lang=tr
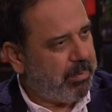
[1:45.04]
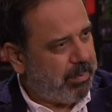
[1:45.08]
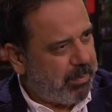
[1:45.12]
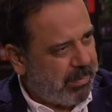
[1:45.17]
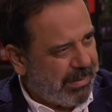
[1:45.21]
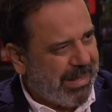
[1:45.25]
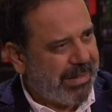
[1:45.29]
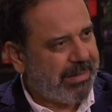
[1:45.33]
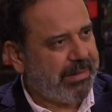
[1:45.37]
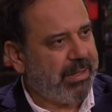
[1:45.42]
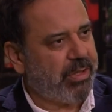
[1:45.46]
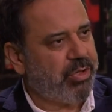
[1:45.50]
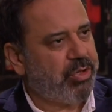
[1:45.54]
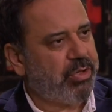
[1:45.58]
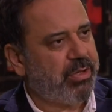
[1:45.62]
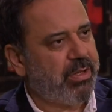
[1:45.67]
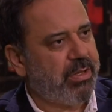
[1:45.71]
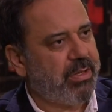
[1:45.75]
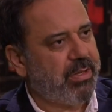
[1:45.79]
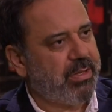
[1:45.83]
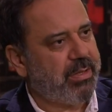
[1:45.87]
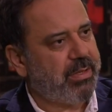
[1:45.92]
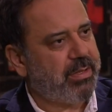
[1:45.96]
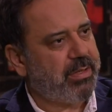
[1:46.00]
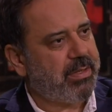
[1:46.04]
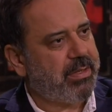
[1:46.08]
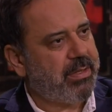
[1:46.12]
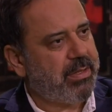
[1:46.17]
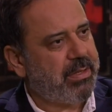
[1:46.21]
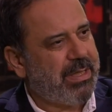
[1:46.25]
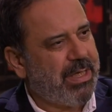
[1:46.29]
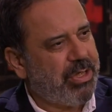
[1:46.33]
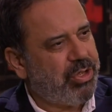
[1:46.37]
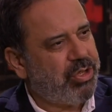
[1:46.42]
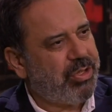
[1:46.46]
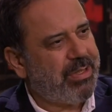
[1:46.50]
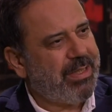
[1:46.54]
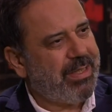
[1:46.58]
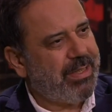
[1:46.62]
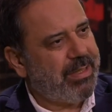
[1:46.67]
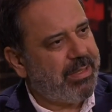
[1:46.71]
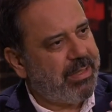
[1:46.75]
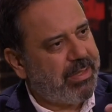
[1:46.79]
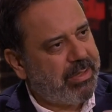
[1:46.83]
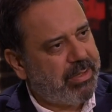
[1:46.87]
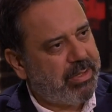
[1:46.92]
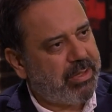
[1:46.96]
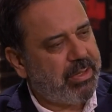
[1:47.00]
yaklaştığımız,
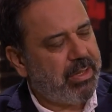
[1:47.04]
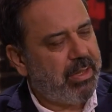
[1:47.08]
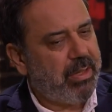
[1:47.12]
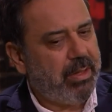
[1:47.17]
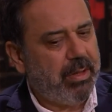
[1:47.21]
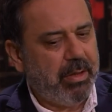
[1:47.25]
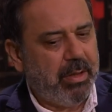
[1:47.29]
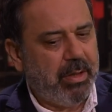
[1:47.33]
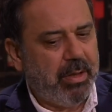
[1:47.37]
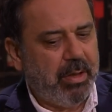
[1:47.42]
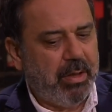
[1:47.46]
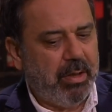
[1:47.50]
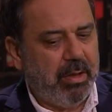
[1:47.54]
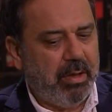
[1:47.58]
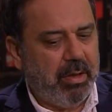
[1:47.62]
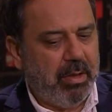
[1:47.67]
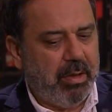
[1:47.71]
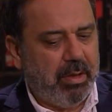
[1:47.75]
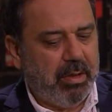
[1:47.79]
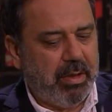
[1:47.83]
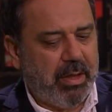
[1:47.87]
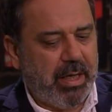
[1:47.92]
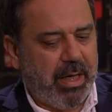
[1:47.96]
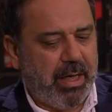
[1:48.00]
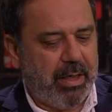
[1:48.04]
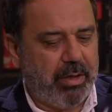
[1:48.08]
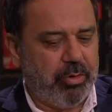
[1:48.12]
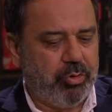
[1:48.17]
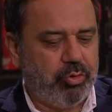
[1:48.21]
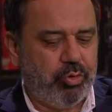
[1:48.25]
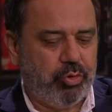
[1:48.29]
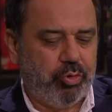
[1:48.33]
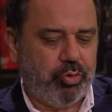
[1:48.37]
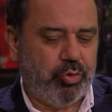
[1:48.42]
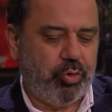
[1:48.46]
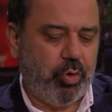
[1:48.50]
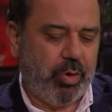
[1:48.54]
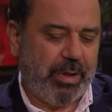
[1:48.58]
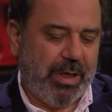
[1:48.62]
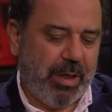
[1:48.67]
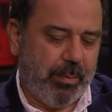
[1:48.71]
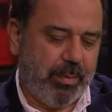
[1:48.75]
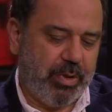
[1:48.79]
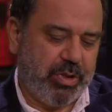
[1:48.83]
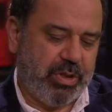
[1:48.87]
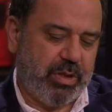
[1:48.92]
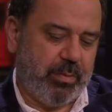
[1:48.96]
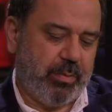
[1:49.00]
seçtiğiniz yani şu
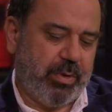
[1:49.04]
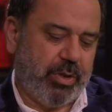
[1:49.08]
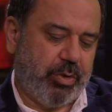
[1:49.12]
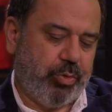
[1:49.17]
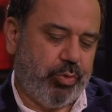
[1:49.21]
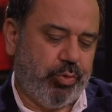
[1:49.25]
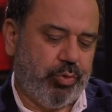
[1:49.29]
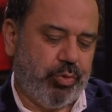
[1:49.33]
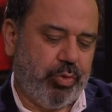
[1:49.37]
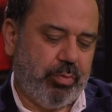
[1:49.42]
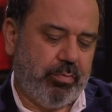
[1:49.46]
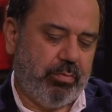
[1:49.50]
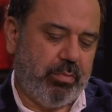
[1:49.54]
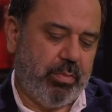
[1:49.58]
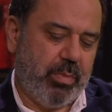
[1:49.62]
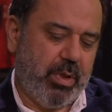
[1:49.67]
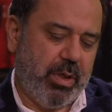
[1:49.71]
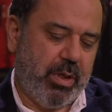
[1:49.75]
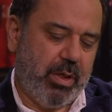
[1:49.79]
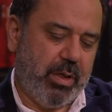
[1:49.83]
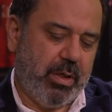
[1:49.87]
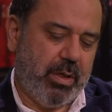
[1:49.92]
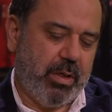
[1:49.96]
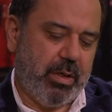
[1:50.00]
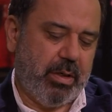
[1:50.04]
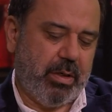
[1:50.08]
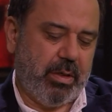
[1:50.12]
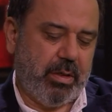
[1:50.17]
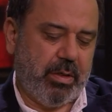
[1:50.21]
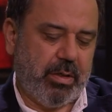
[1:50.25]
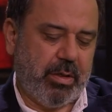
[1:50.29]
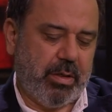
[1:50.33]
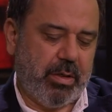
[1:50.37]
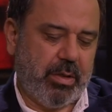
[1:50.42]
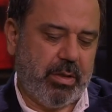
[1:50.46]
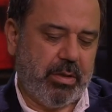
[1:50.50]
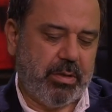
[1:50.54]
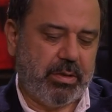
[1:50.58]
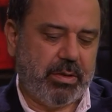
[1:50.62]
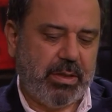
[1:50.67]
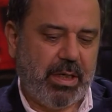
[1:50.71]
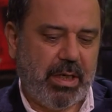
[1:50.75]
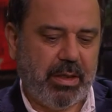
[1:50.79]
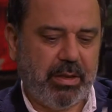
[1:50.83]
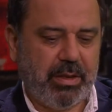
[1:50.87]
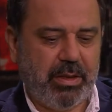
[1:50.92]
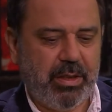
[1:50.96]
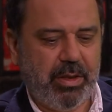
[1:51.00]
kabaca bakıyorum e,
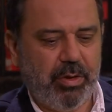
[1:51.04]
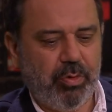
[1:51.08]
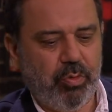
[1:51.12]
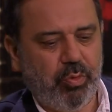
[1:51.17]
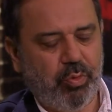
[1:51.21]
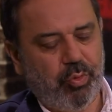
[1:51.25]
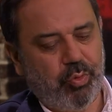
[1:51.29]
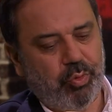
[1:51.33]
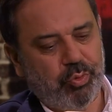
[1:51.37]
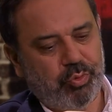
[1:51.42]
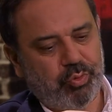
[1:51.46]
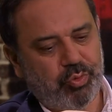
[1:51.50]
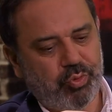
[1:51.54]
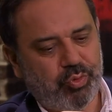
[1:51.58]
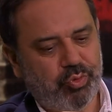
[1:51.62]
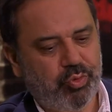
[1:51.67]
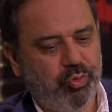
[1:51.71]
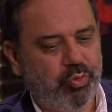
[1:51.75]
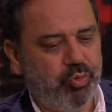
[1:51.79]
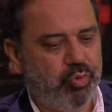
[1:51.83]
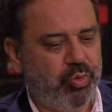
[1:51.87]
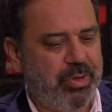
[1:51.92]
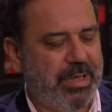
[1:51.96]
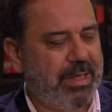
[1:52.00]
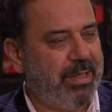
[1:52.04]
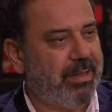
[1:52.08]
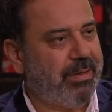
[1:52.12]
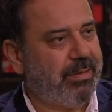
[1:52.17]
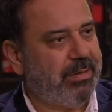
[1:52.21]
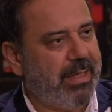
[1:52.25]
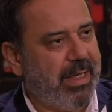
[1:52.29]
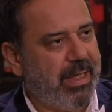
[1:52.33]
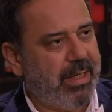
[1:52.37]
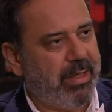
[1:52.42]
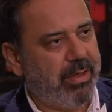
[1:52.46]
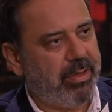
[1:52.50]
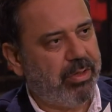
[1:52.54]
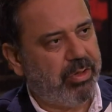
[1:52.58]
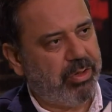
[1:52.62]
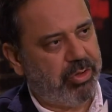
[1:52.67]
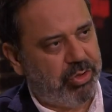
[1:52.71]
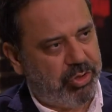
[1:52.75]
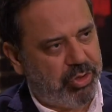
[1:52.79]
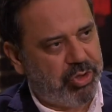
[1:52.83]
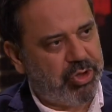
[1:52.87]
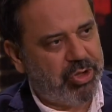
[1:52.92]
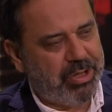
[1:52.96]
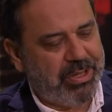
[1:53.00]
sanki 30'un üzerinde
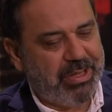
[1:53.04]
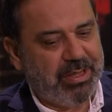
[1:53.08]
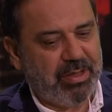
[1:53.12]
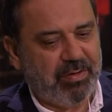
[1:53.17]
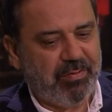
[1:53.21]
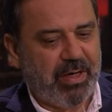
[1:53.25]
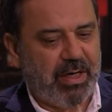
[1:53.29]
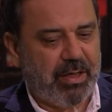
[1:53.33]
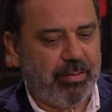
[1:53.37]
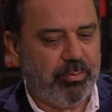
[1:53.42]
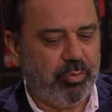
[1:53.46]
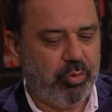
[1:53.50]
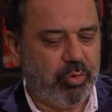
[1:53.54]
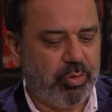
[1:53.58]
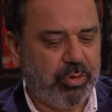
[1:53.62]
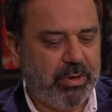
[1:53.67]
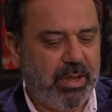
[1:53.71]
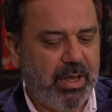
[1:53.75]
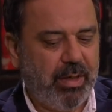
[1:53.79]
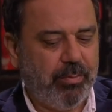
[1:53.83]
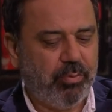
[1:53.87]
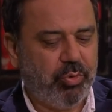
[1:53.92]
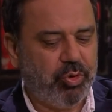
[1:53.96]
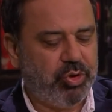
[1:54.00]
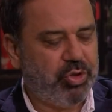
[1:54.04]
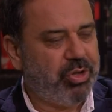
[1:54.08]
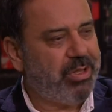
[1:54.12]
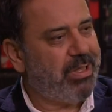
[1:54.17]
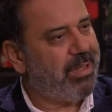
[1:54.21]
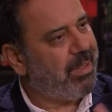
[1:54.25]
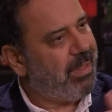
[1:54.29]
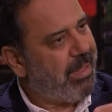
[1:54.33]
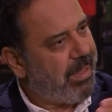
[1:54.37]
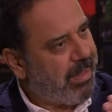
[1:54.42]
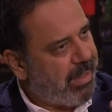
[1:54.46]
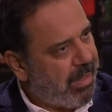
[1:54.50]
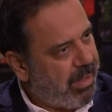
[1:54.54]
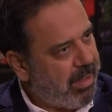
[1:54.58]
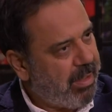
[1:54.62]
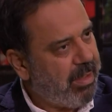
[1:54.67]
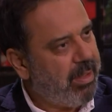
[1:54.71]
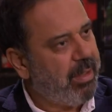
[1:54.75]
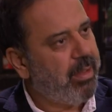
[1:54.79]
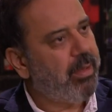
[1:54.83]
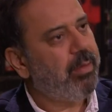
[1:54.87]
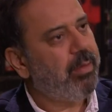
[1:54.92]
şiir var burada. Bu şiirlere evet.